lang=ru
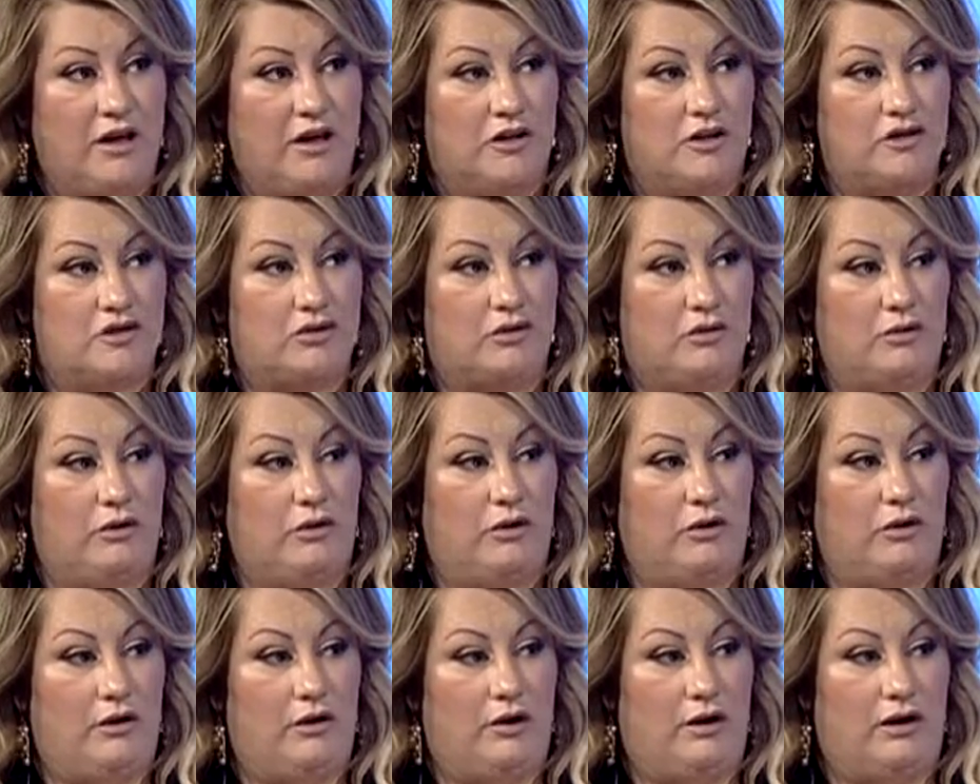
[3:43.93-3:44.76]

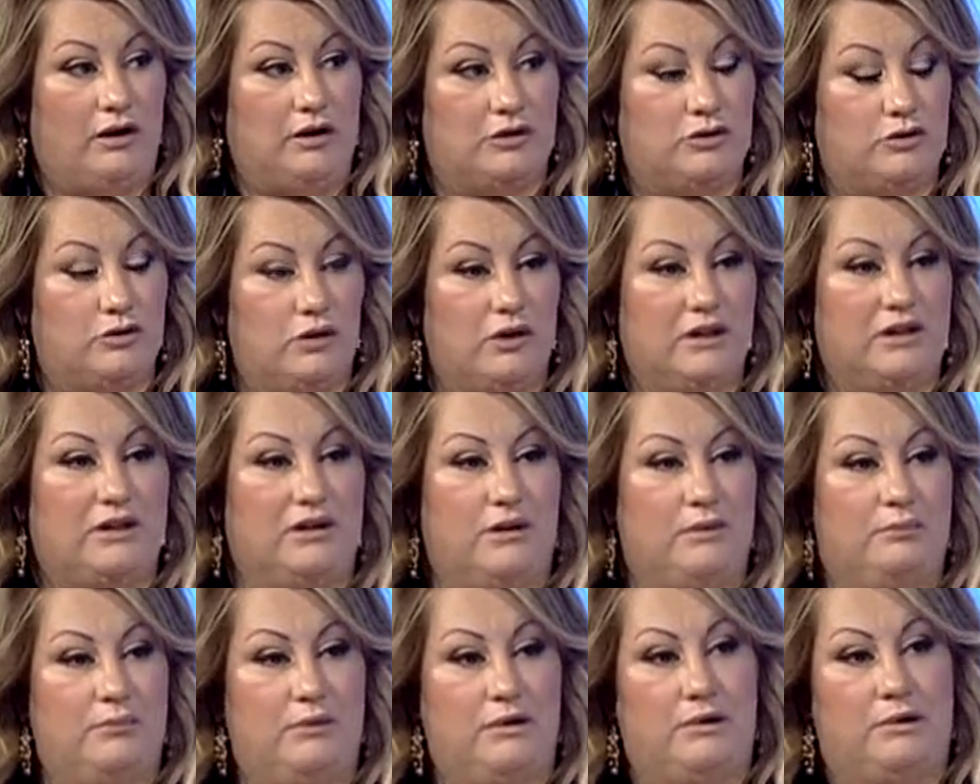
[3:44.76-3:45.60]
что а, только
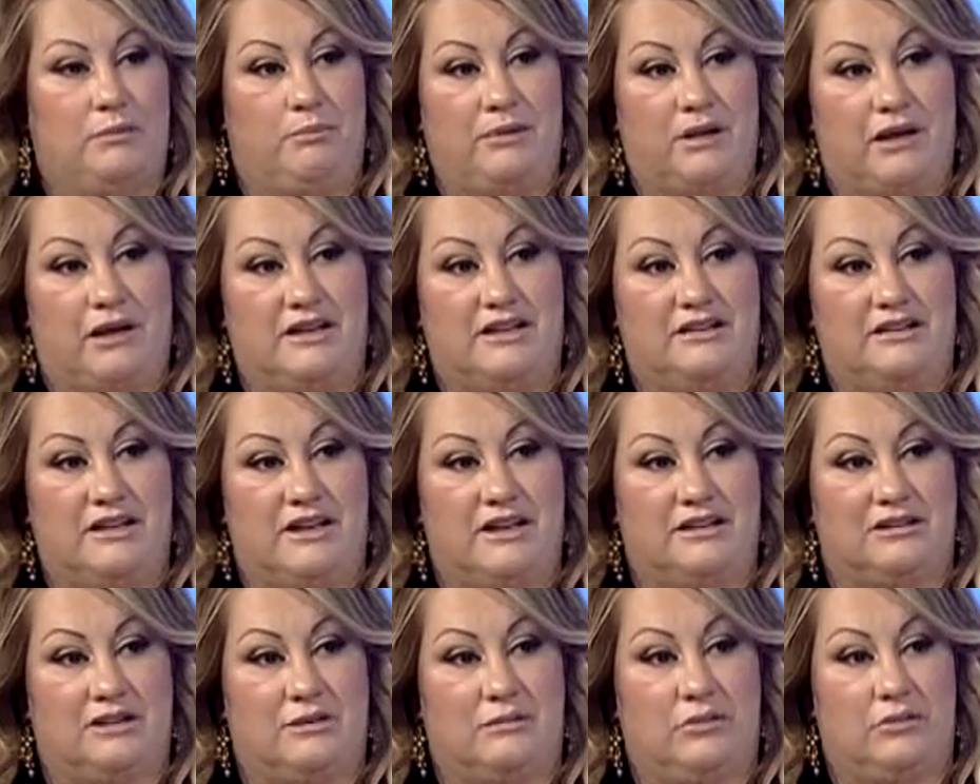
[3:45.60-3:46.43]
а,
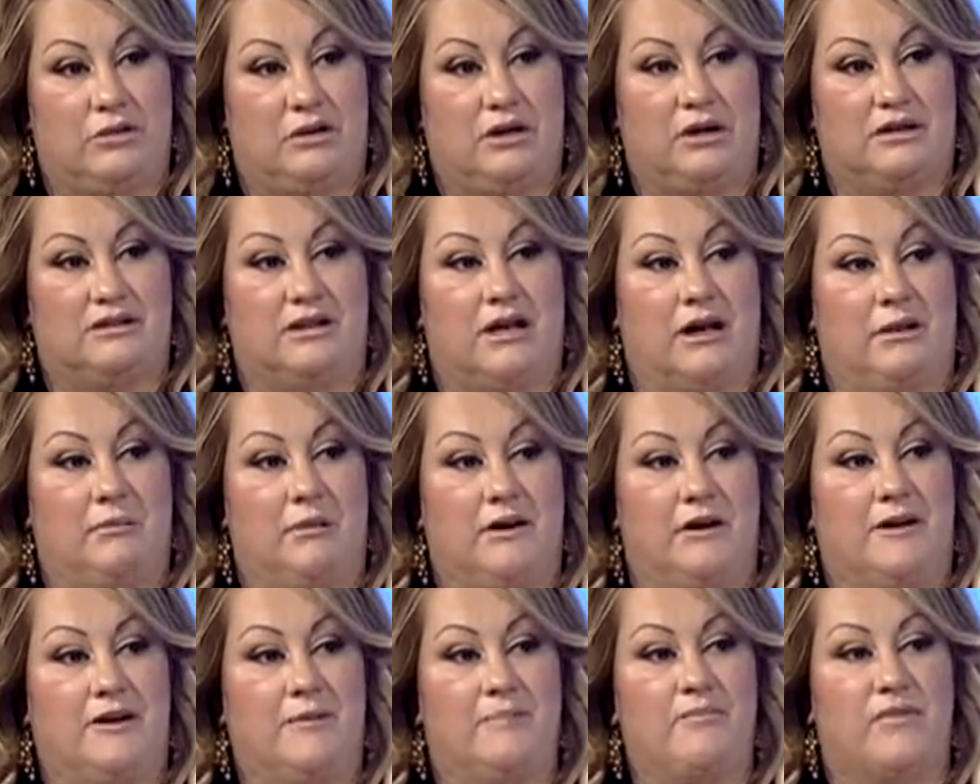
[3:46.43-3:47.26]
благодаря тому, когда
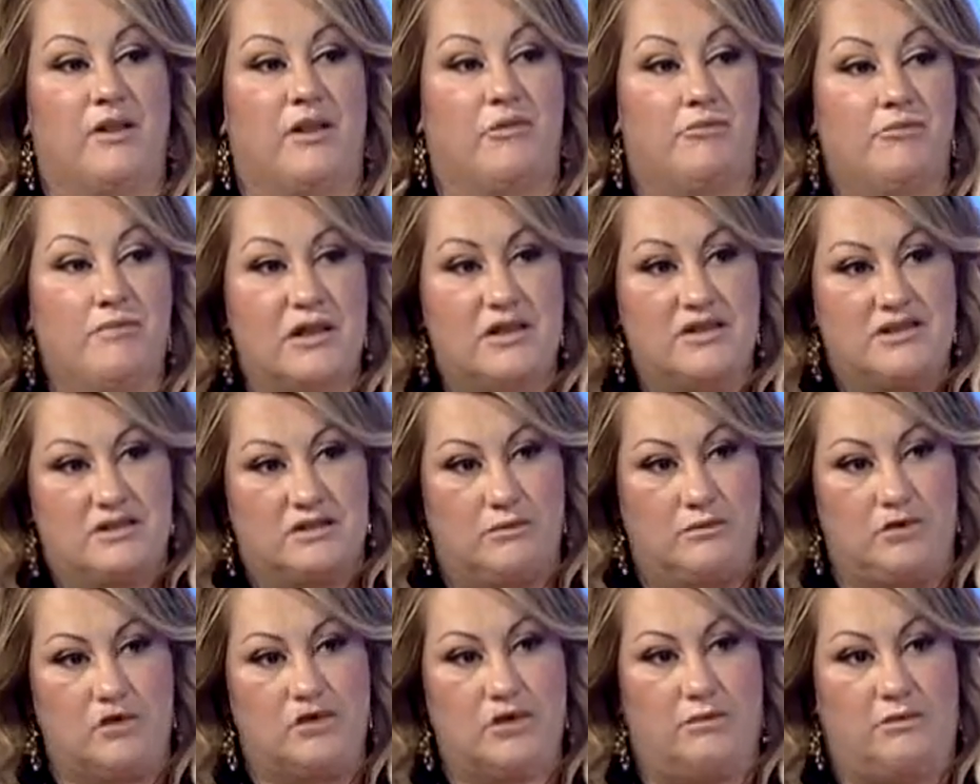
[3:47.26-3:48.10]
мы
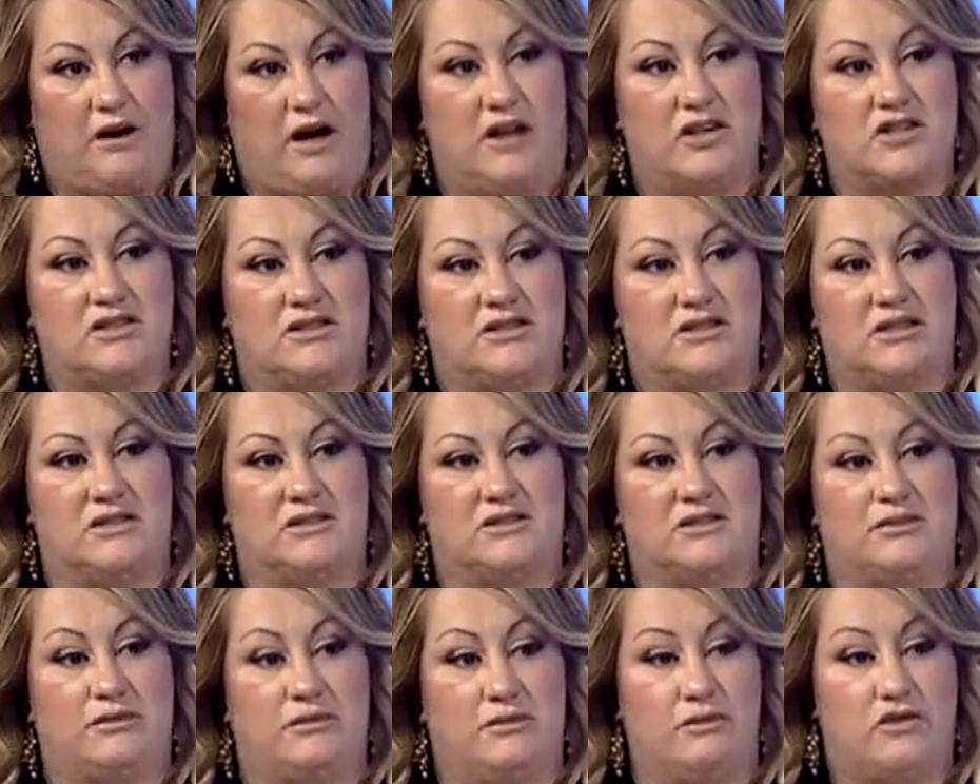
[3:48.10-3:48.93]
вместе можем каждый
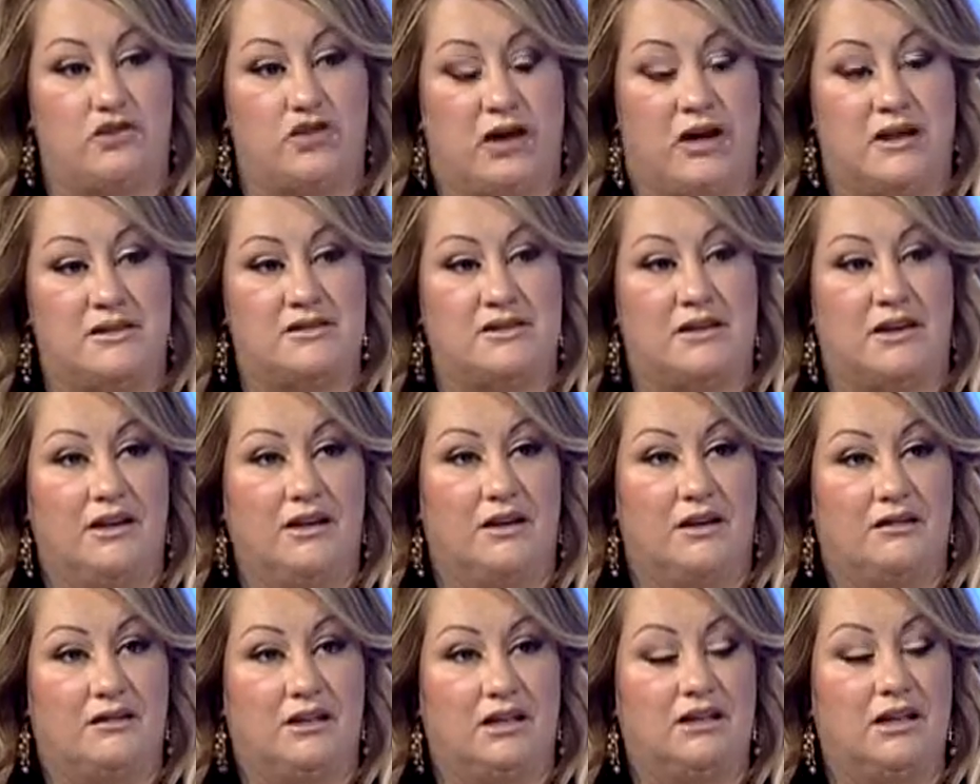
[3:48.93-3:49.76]
делать свою часть,
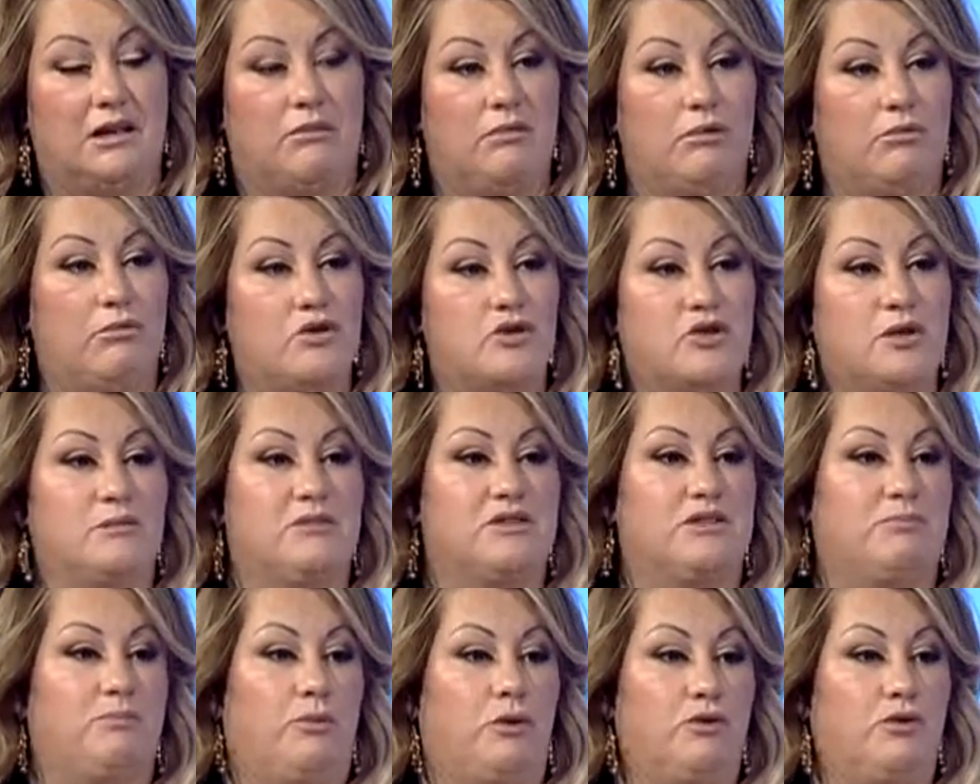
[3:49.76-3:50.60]
тогда мы можем
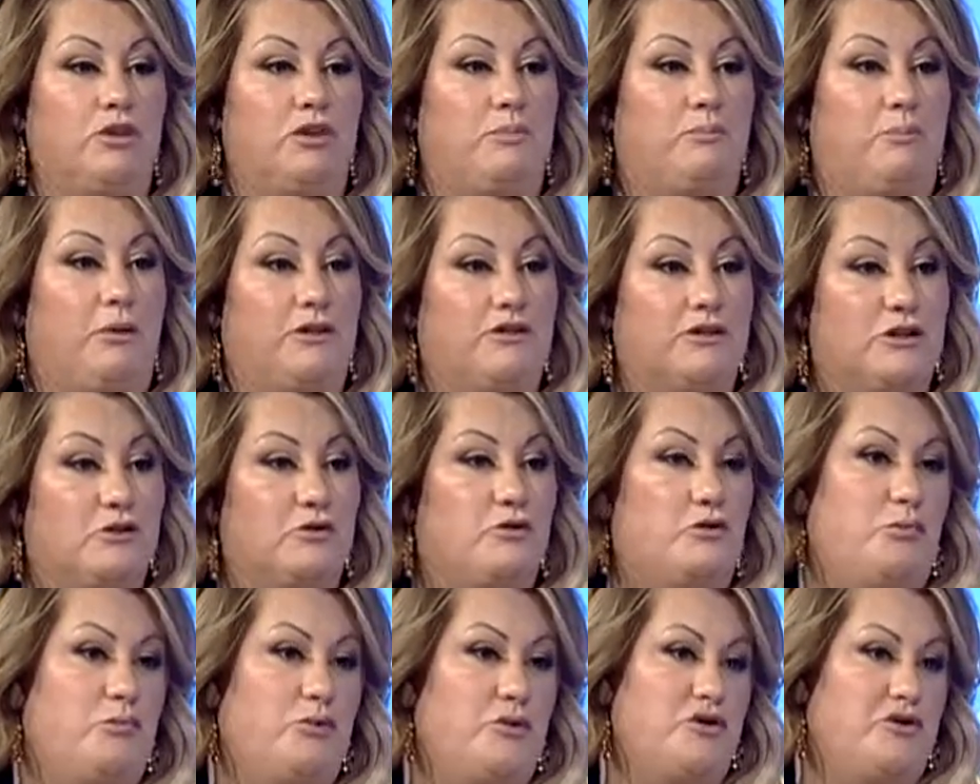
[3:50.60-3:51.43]
исполнить
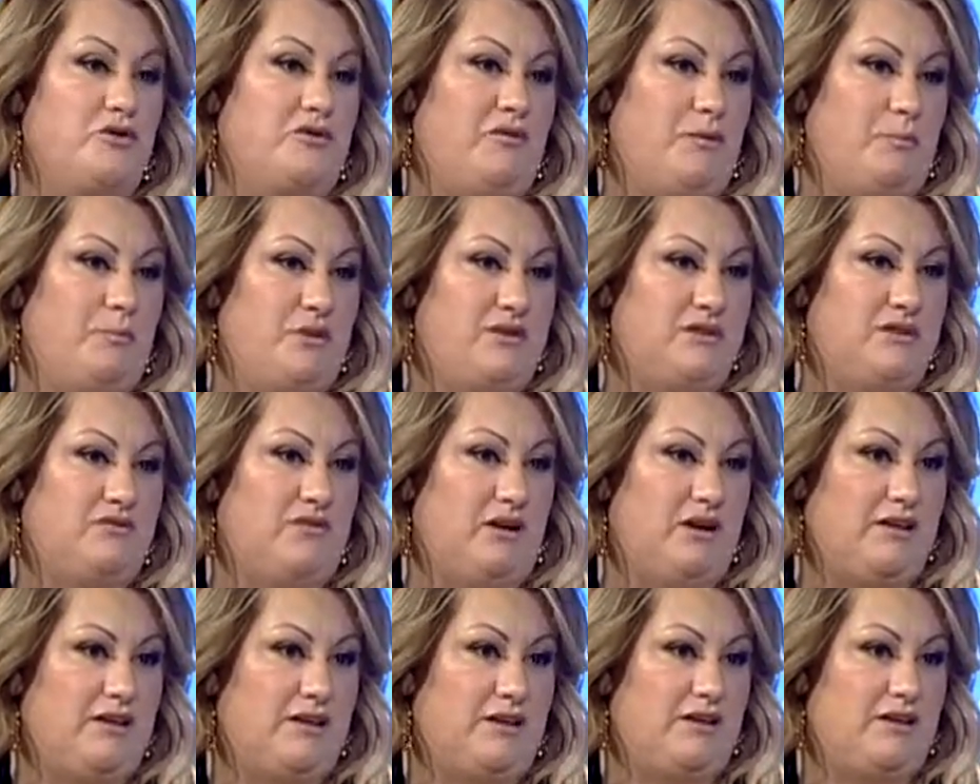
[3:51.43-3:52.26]
полноту Божьего призвания